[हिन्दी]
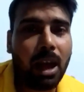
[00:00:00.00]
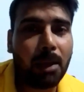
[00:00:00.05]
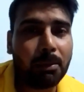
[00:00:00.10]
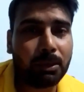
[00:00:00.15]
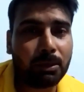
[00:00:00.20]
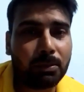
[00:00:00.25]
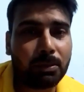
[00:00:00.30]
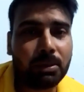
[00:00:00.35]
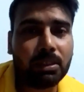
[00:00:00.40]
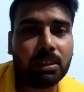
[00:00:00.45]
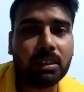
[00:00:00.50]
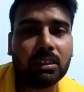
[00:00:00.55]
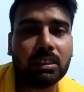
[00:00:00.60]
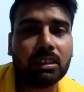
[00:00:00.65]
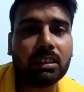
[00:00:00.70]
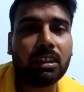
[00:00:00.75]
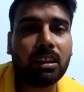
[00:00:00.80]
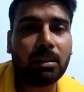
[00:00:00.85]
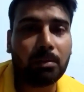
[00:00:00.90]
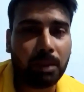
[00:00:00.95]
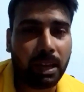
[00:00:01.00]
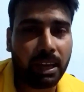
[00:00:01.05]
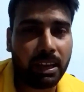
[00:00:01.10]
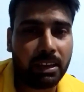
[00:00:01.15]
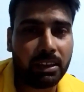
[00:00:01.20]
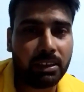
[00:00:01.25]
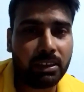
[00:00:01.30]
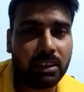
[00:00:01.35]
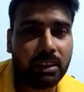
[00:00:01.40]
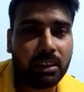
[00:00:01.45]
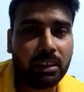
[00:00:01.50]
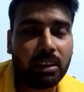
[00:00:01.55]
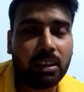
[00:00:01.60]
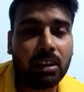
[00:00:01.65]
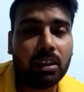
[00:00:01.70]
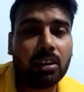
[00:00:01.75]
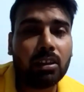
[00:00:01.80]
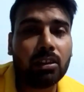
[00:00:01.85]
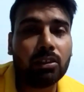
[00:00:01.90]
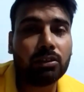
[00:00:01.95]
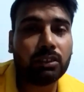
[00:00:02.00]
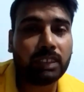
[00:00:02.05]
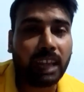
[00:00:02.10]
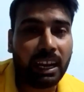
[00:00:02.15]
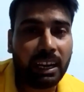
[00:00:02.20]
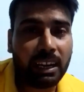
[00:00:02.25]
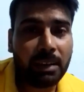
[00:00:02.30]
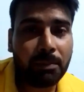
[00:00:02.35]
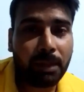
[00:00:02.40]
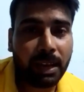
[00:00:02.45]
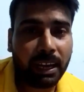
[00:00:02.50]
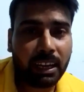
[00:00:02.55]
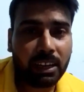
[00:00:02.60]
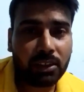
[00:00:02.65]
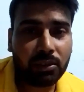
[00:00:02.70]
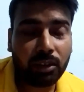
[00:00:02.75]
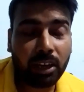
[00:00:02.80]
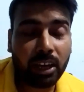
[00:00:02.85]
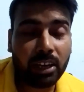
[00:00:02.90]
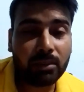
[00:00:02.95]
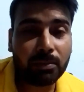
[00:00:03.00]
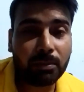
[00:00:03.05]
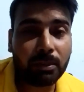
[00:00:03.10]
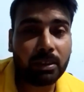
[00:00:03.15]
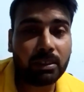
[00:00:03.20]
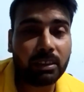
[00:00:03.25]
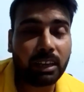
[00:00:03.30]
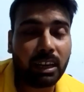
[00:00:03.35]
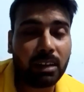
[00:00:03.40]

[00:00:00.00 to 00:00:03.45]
आप इस पर जल्द से जल्द अप्लाई कीजिए सैलरी पैकेज जो है इसमें